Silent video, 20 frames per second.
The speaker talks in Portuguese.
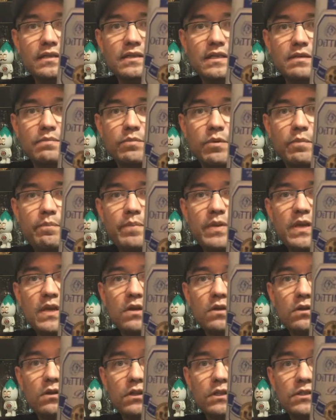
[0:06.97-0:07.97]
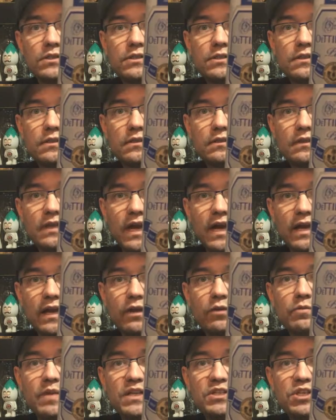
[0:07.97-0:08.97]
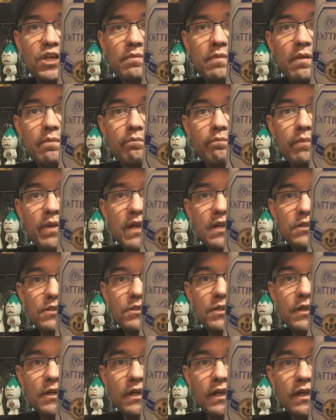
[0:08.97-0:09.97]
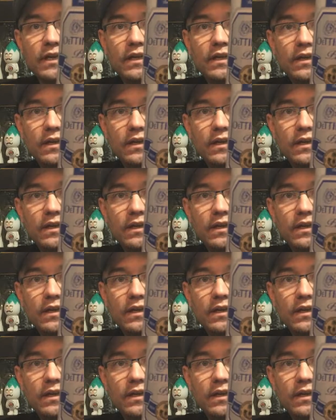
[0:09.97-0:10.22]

tipo Pils, tá? É uma German Pilsner, né?